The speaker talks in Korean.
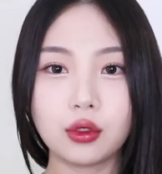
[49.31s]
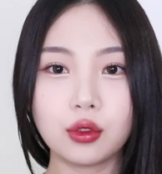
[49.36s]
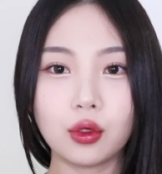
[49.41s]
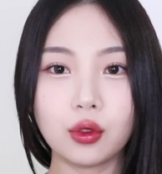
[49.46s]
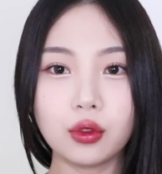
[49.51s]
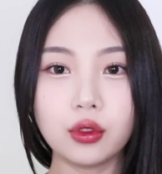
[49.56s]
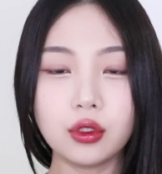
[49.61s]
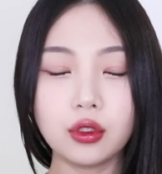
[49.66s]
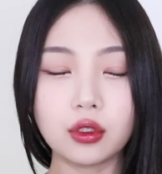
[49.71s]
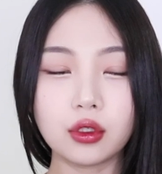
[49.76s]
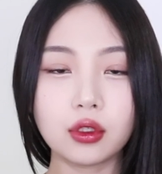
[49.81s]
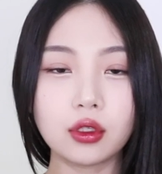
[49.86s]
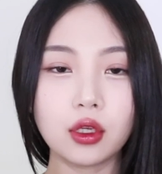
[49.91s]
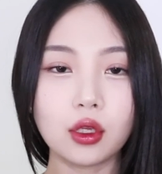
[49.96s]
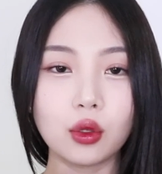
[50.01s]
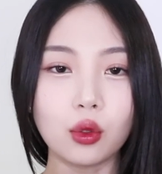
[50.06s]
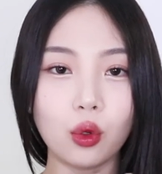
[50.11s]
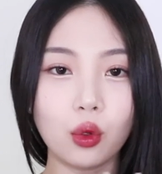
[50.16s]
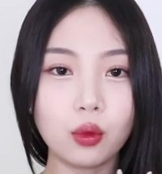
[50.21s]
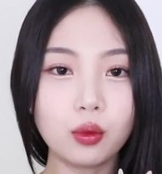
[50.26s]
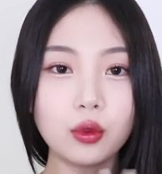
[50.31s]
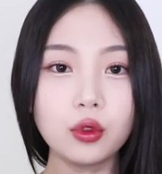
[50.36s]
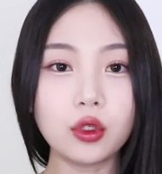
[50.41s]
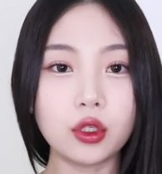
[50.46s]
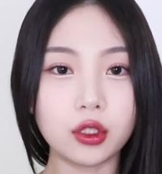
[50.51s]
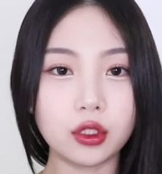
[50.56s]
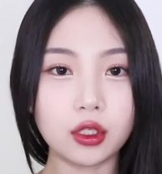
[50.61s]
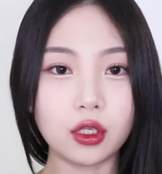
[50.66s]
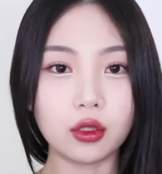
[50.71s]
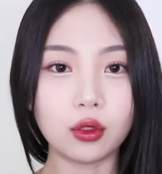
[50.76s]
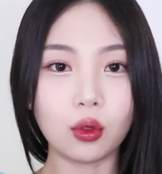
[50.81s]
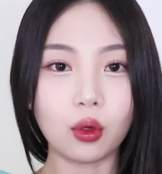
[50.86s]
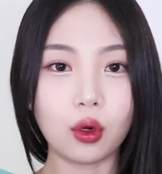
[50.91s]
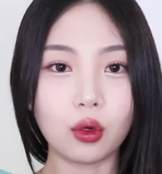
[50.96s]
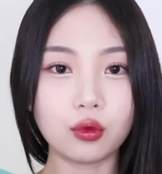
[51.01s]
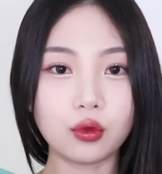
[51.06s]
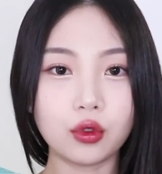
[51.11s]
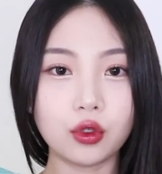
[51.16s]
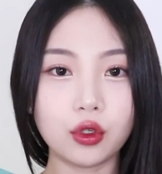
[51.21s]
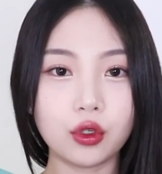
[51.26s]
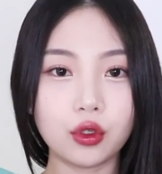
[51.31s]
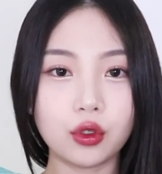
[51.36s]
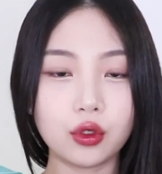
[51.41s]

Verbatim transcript: 저는 그게 너무 귀찮더라고요.